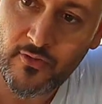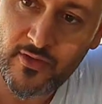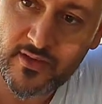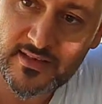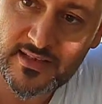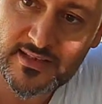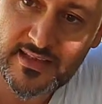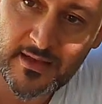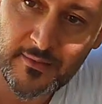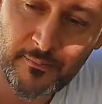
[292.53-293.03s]
Ve
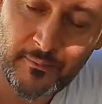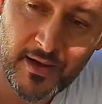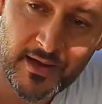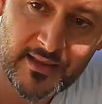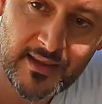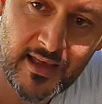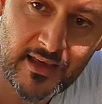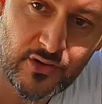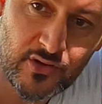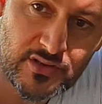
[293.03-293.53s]
size
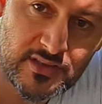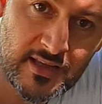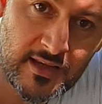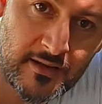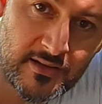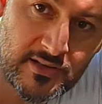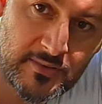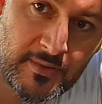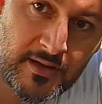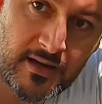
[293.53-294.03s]
bardağı
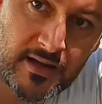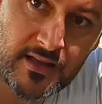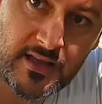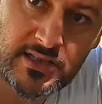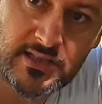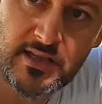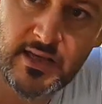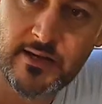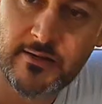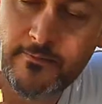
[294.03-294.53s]
göstereceğim
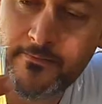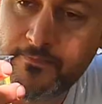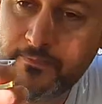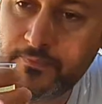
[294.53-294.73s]
arkadaşlar.